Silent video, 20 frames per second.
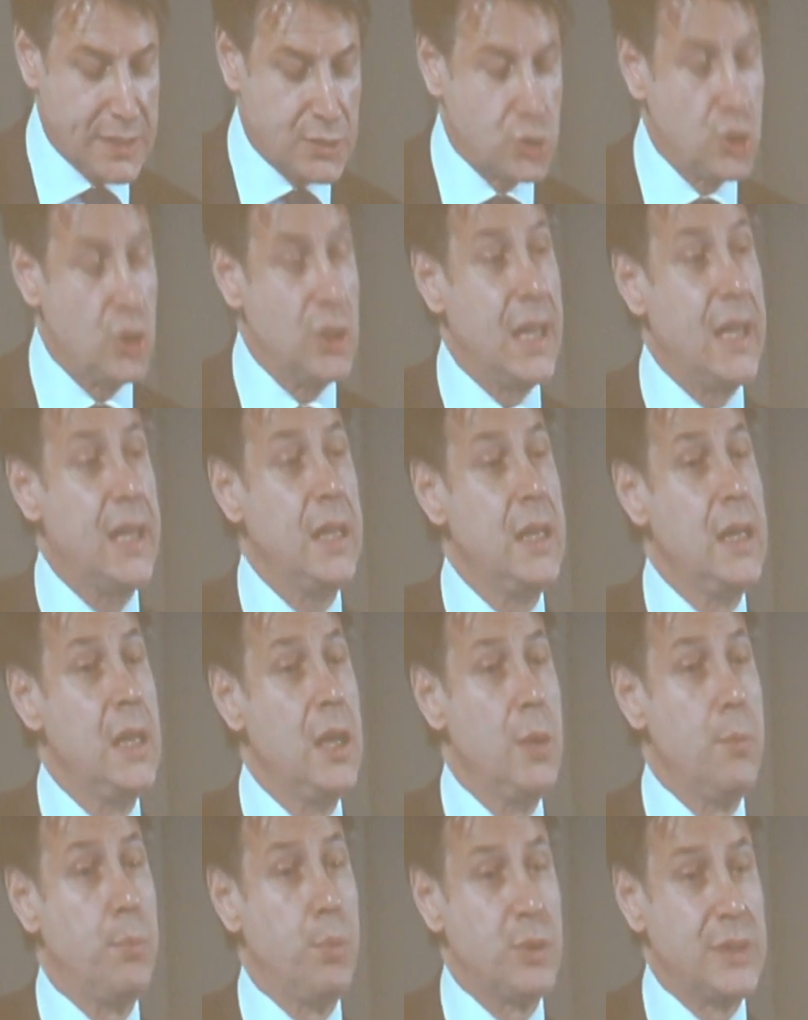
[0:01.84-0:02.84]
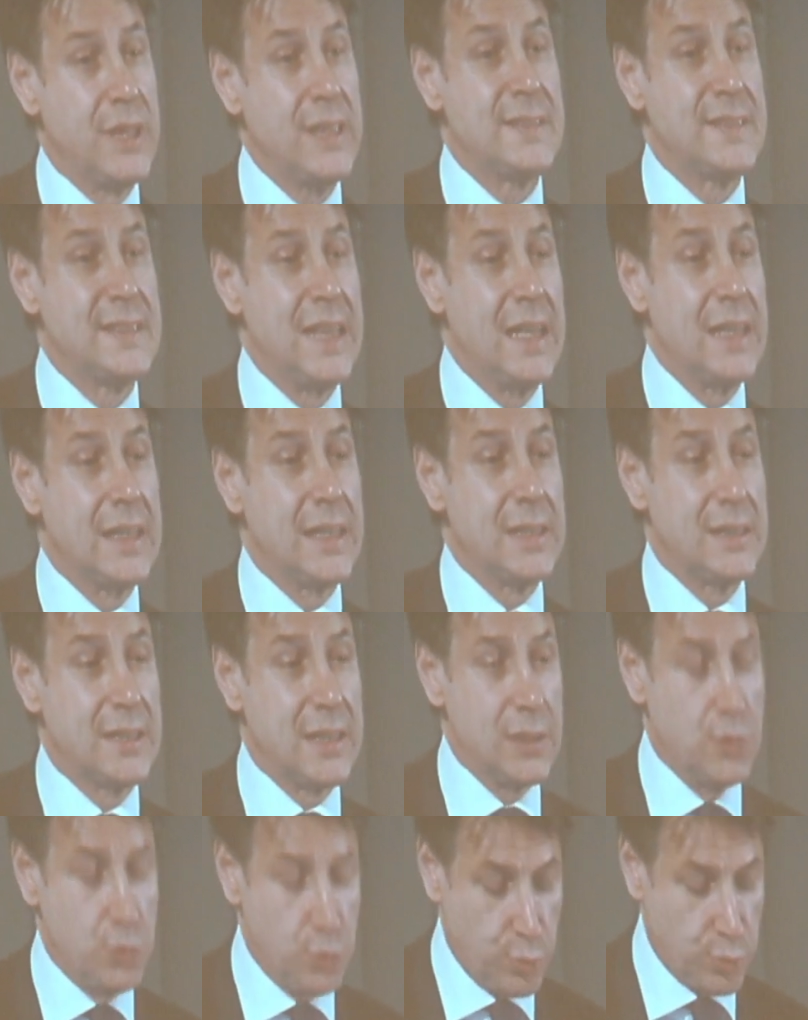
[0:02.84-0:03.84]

La promessa di una maggiore tutela